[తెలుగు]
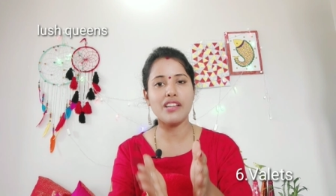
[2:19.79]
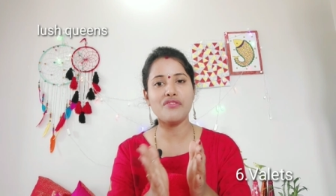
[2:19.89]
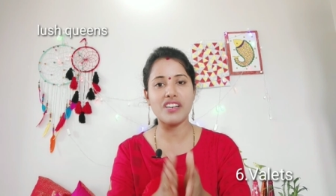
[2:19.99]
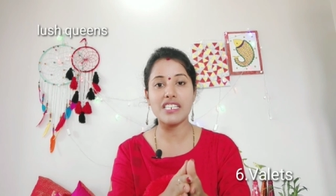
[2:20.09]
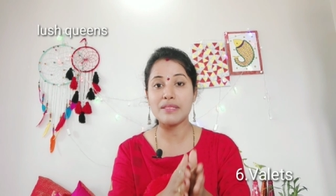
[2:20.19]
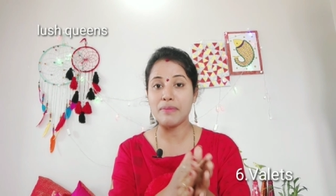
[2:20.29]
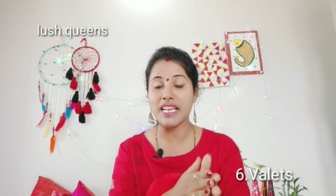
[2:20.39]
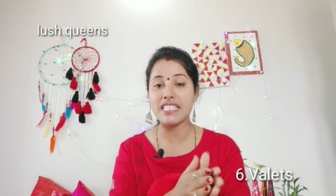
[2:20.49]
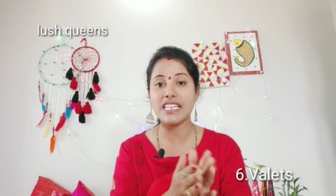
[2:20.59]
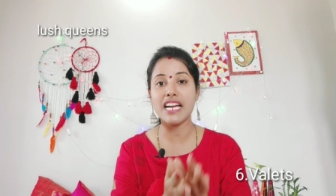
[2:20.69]
డిఫరెంట్
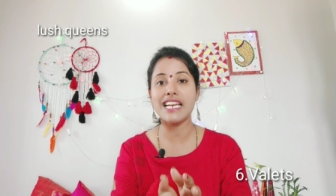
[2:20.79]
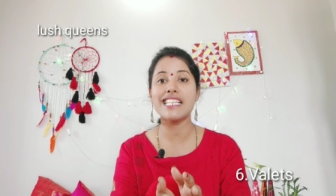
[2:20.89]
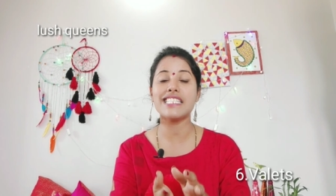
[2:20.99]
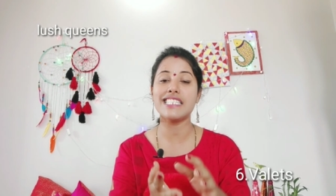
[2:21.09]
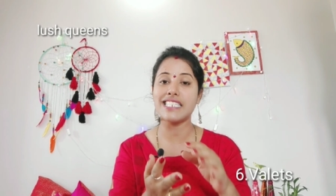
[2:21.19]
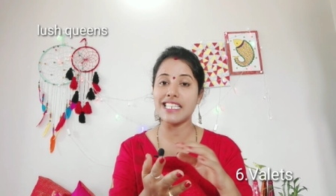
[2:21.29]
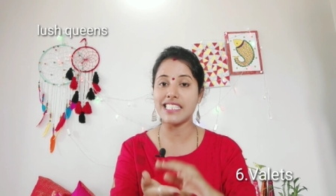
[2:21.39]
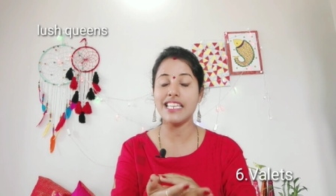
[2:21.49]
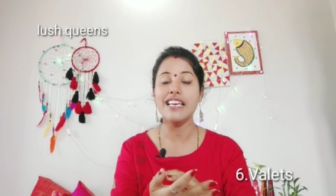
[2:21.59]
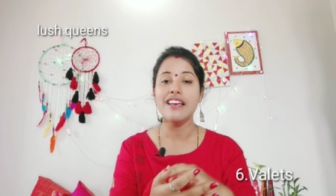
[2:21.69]
స్పేసింగ్ అనేసి
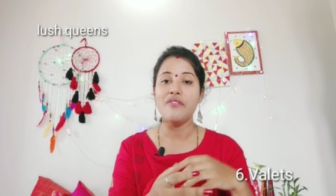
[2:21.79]
ఇచ్చేసి